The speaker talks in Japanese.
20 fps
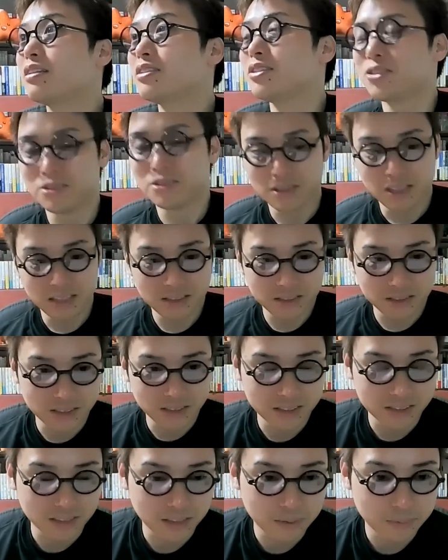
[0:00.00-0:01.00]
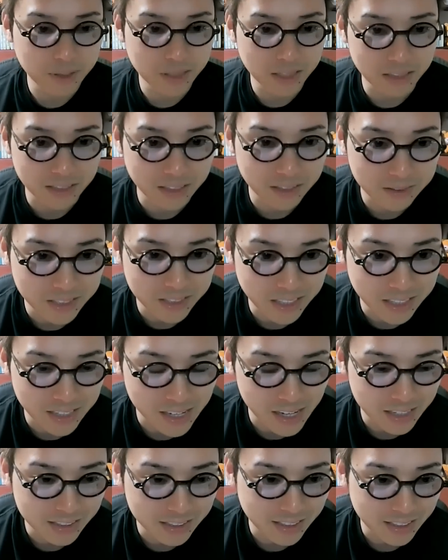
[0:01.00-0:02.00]
充電中ですね。まだ寝るには
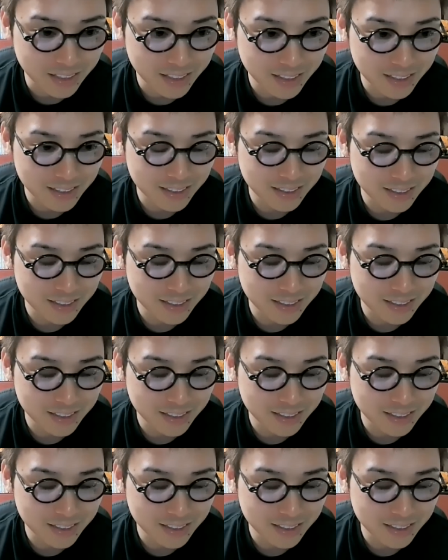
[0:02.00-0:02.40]
早いんで。